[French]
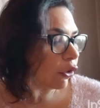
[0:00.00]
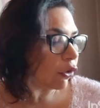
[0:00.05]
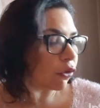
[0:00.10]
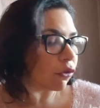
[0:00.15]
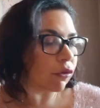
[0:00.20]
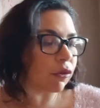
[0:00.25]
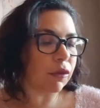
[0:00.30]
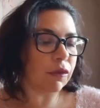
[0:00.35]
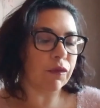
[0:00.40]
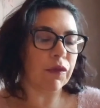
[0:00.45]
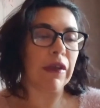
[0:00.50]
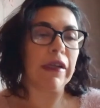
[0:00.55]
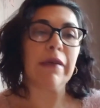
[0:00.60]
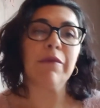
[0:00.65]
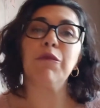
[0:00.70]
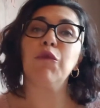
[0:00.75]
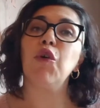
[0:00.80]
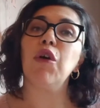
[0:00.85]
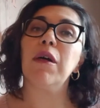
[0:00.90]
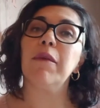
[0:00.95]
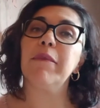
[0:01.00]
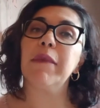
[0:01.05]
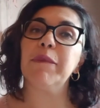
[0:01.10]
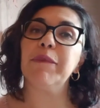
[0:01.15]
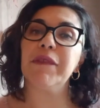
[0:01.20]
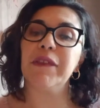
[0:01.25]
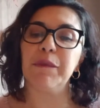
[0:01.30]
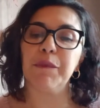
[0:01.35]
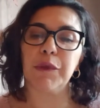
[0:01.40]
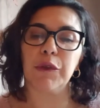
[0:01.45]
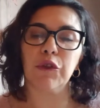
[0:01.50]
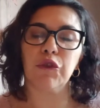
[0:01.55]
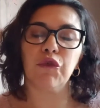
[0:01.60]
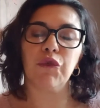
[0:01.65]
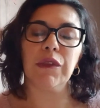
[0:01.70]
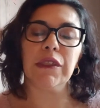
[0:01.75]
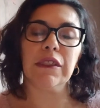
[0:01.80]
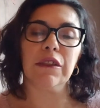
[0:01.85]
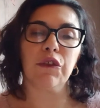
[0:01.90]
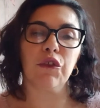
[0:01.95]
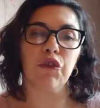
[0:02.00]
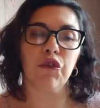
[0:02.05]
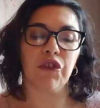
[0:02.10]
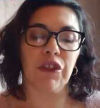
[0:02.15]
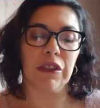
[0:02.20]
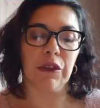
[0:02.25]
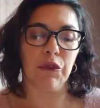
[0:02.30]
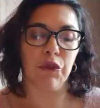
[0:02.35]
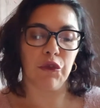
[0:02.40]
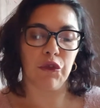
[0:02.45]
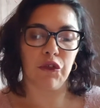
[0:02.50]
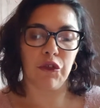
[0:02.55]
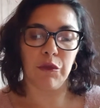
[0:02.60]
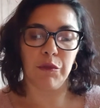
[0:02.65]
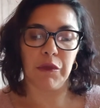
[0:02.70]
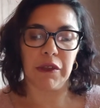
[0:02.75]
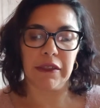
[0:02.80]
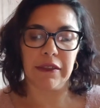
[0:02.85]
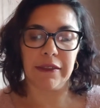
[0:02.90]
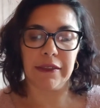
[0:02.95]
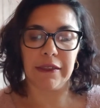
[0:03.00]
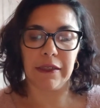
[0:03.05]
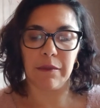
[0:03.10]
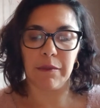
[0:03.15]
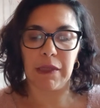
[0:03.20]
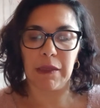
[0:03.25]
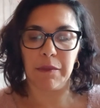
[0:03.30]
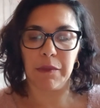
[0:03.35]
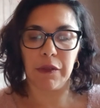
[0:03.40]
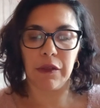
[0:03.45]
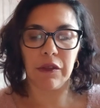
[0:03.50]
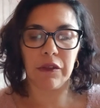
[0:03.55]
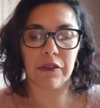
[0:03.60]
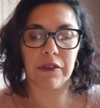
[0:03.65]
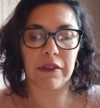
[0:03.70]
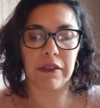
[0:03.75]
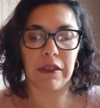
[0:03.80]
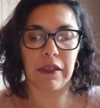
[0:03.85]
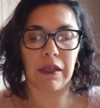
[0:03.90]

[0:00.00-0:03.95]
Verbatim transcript: Donc voilà, moi, mes petits produits que j'ai eu ce mois-ci dans ma box.